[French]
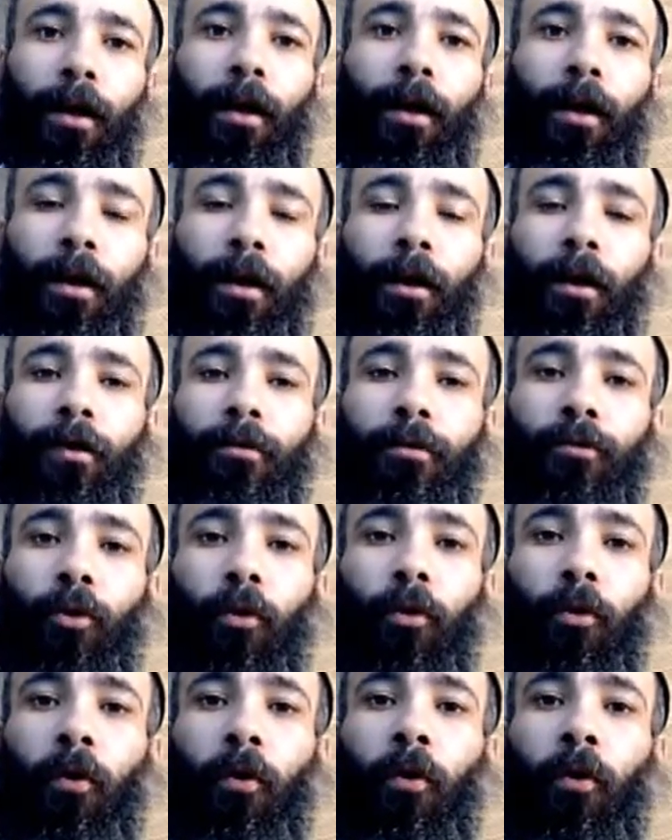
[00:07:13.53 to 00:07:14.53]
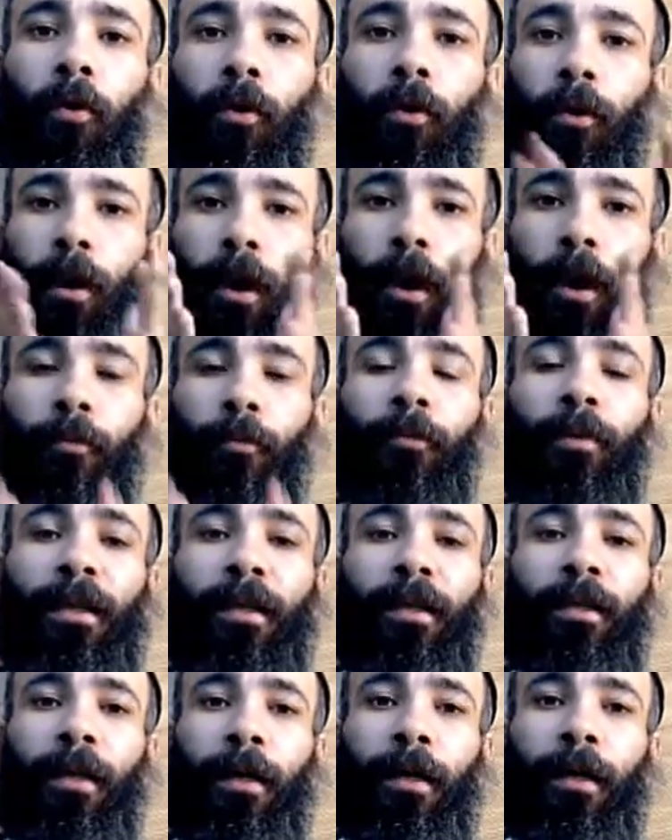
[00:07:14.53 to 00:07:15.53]
un taureau, un
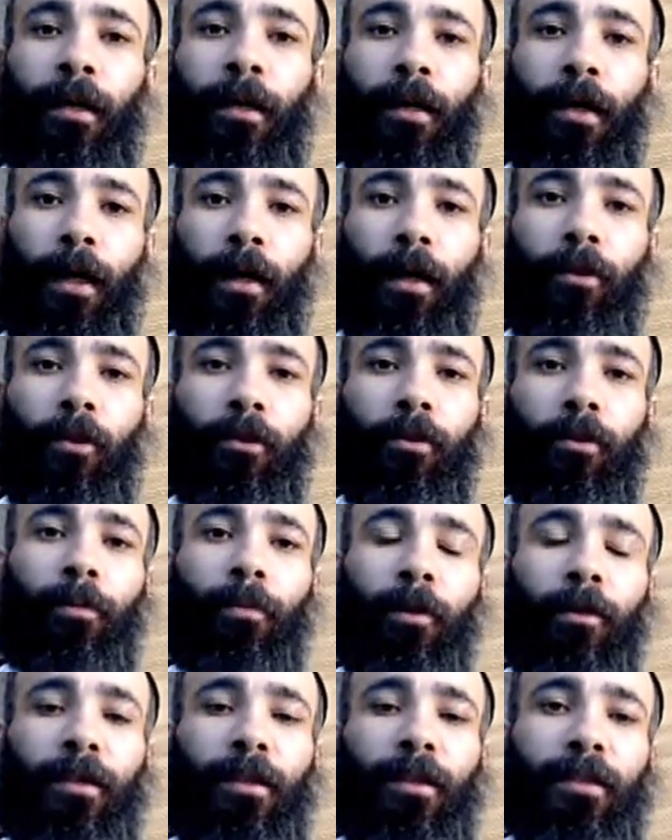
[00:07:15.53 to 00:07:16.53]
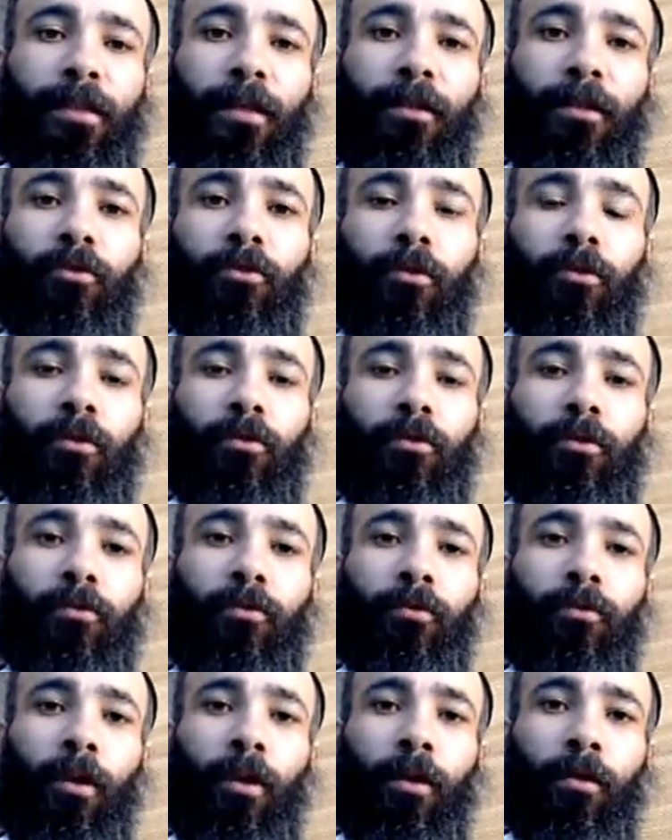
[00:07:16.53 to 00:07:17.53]
bélier. Alors que pendant les 7 jours de
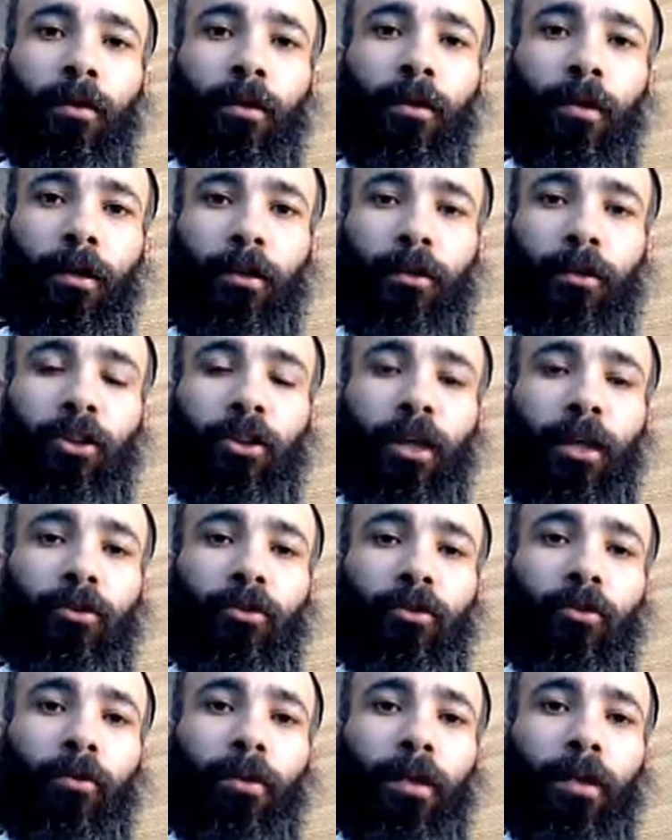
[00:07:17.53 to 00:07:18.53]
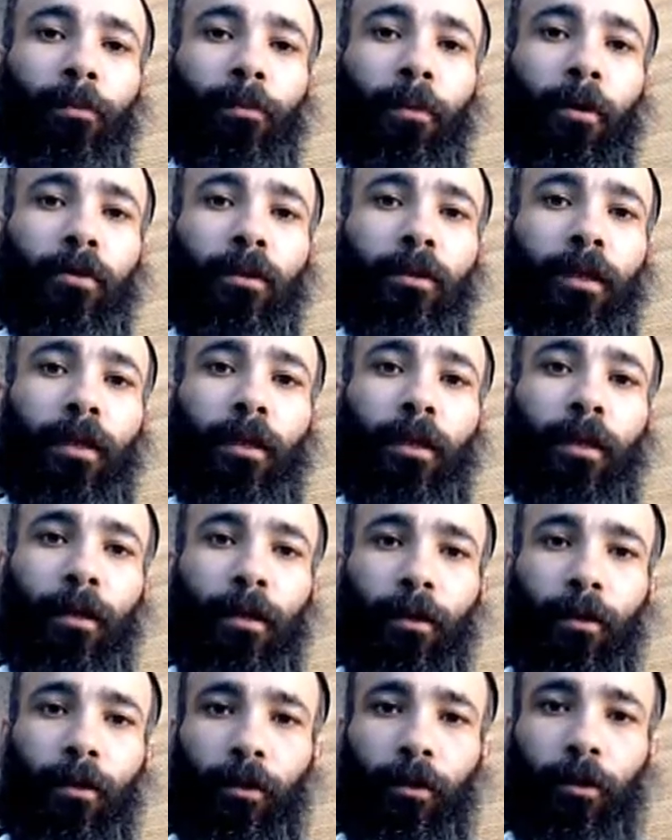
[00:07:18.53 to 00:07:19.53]
Sukkot, chaque jour on apportait
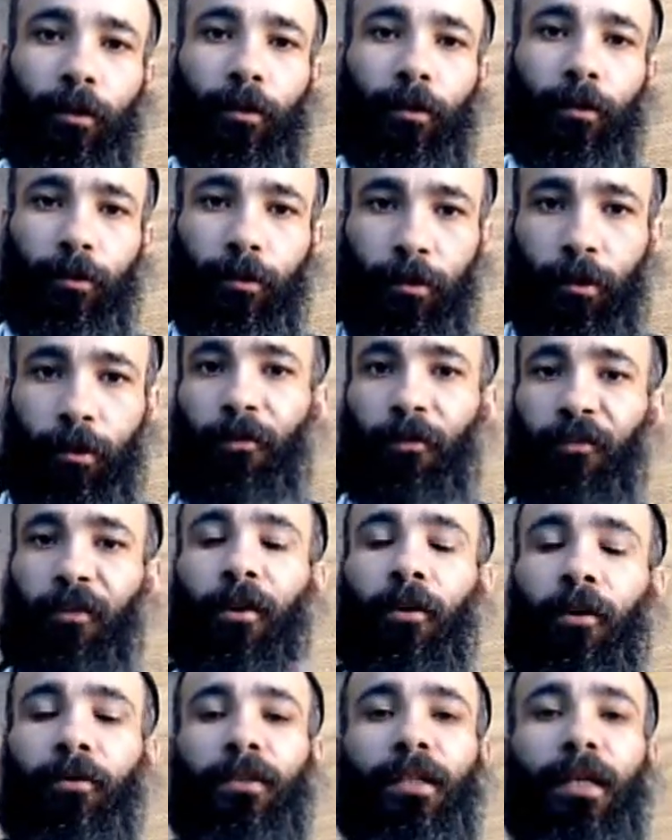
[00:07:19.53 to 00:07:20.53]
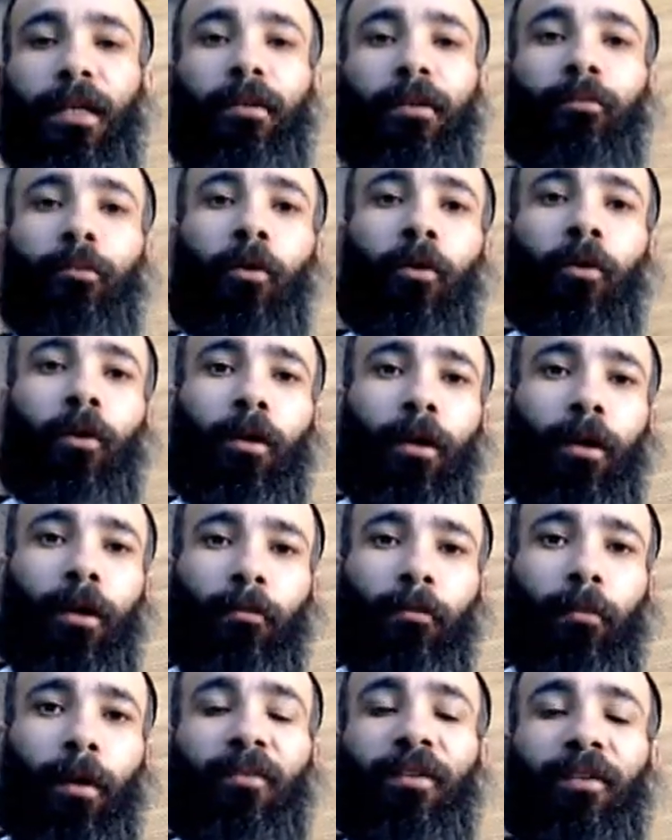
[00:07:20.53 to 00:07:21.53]
euh, différents animaux,
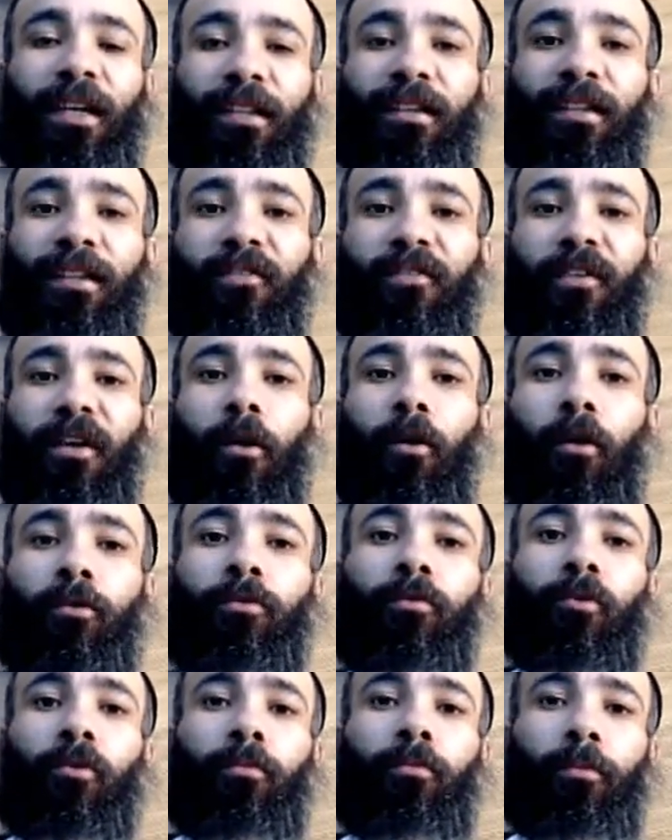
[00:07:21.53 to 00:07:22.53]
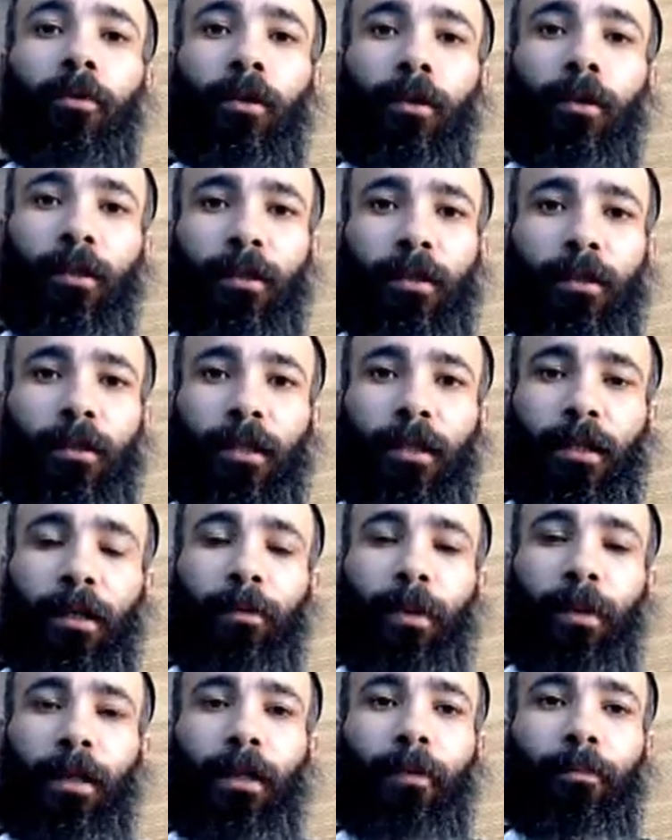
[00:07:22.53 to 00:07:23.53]
mais avec différents nombres, qui étaient
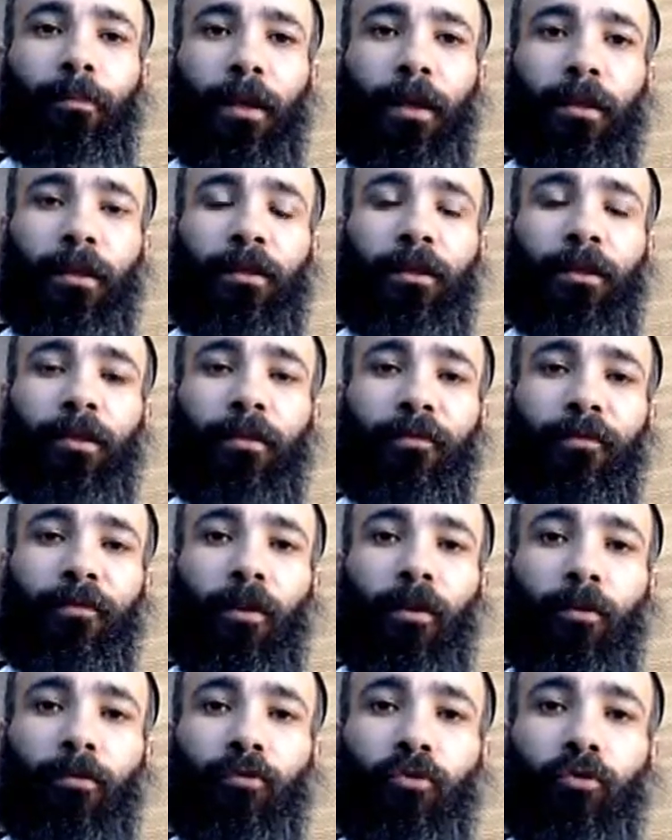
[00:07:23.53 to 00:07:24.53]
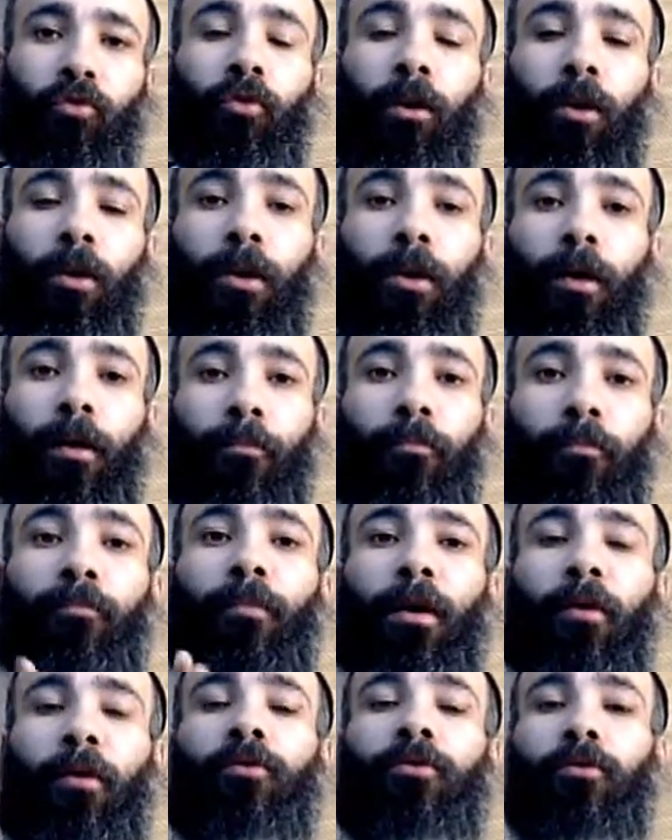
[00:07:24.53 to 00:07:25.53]
marqués par les différents jours.
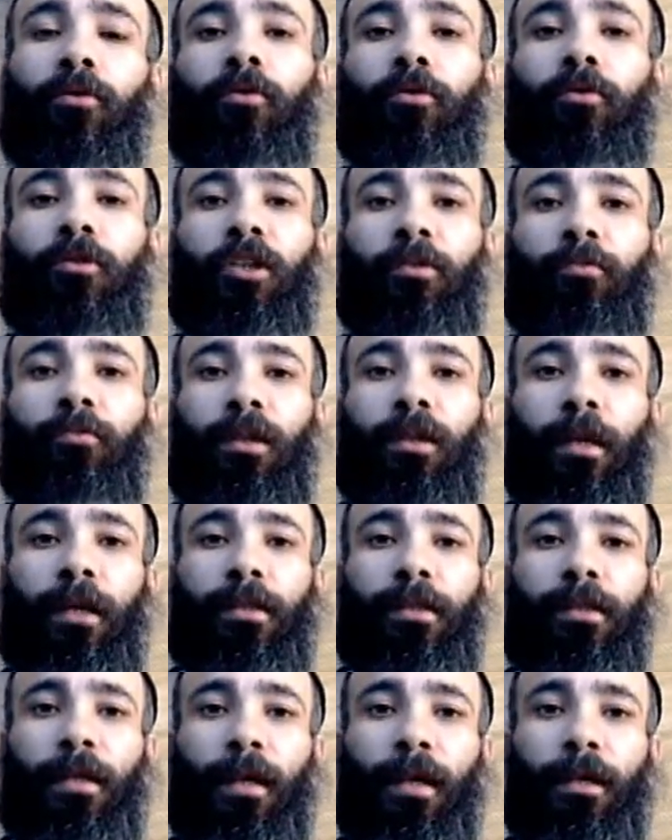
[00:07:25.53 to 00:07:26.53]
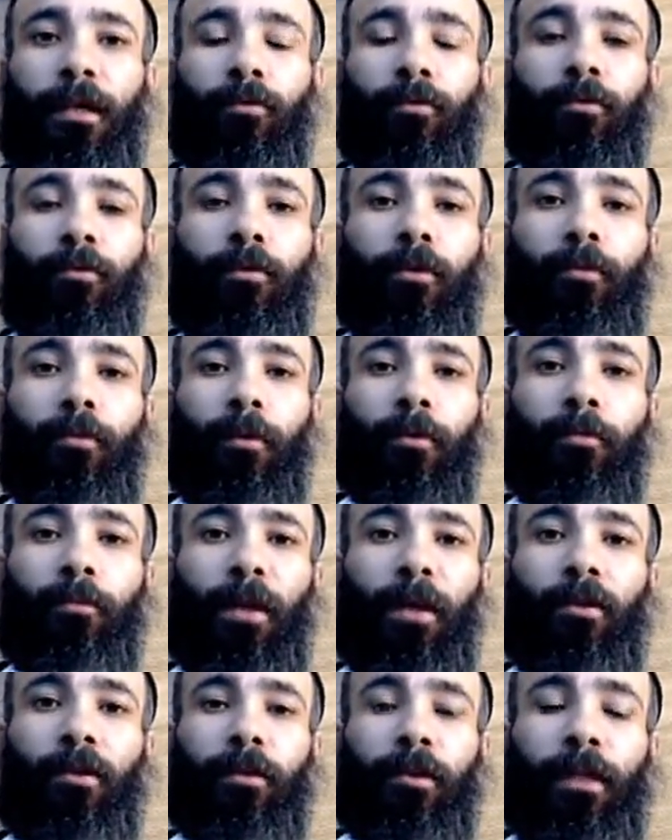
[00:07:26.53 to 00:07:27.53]
Mais au jour de à Tseret, on ne nous demande
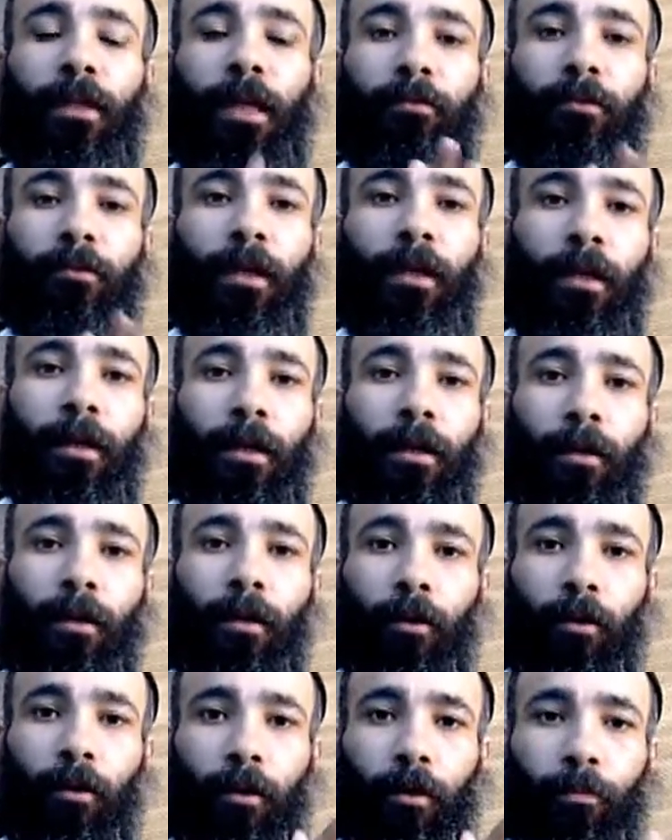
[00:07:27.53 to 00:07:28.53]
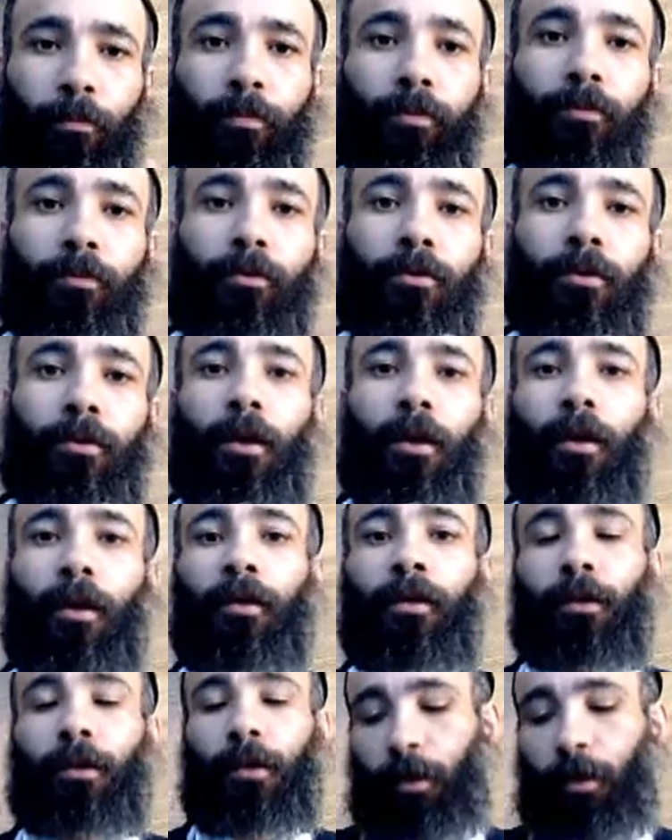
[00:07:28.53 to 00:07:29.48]
pas d'amener euh, plusieurs